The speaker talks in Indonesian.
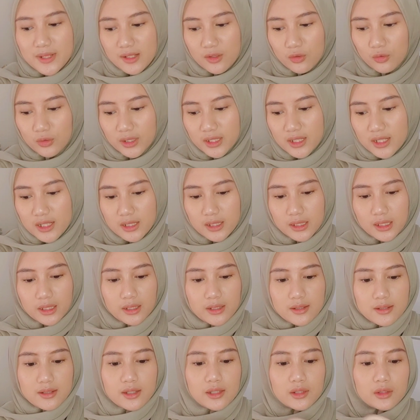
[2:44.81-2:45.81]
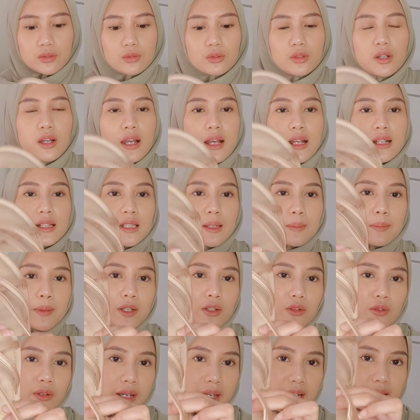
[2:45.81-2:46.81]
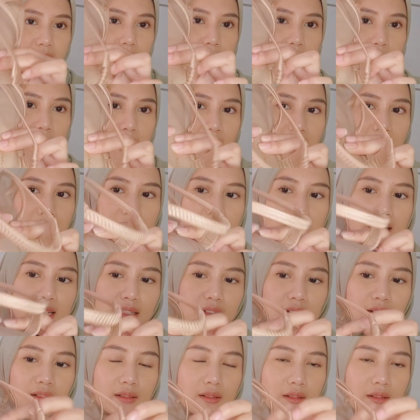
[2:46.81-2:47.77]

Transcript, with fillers: kulit sintetis gitu tapi ini tuh kayak dari kain